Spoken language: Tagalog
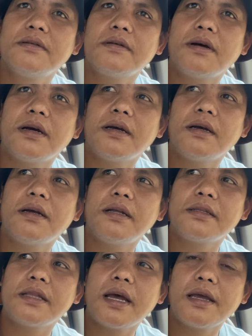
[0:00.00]
At
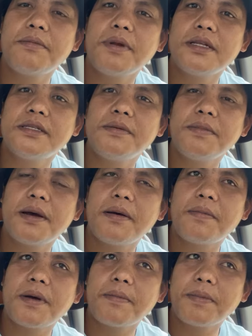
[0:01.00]
uh, high blood si ma,
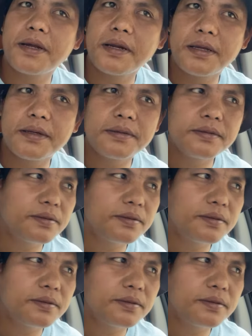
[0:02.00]
papa rin.